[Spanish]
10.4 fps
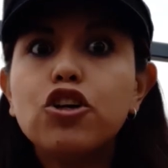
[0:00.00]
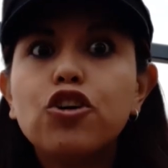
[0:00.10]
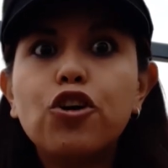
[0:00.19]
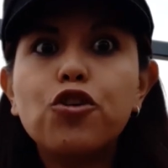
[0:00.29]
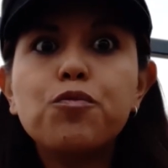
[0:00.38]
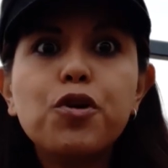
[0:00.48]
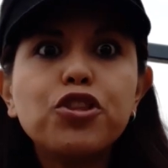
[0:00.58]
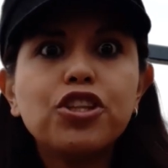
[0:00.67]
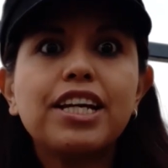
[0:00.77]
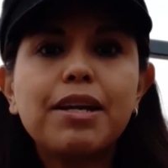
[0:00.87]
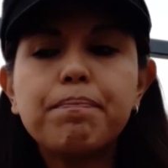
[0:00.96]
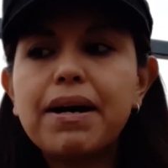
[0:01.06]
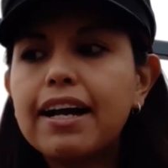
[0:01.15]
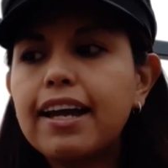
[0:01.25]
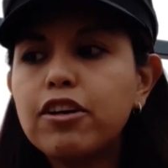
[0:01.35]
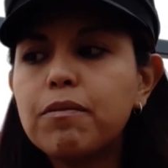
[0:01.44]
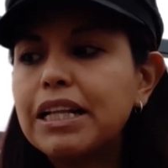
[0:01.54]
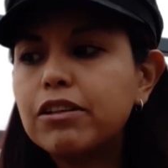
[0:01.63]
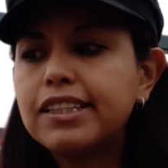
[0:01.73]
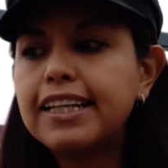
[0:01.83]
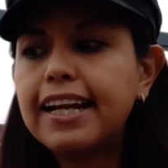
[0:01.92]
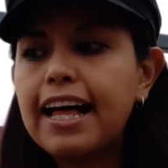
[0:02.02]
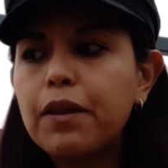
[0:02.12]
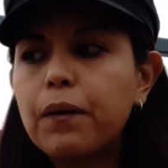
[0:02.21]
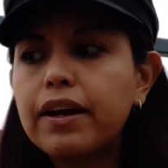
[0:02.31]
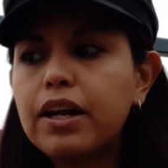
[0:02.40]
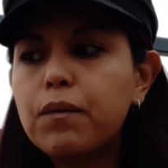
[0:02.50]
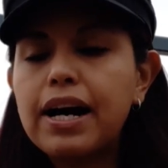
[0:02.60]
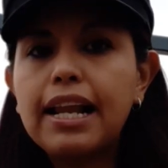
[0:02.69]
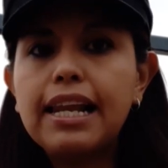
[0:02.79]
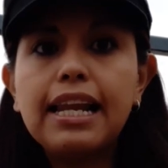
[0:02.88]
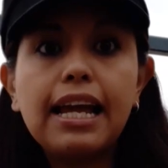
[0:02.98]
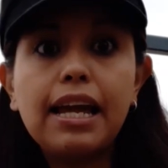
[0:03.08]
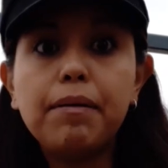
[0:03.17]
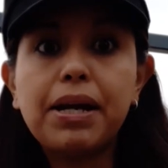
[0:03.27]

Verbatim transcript: con un montón de equipaje y no habías considerado que igual eh,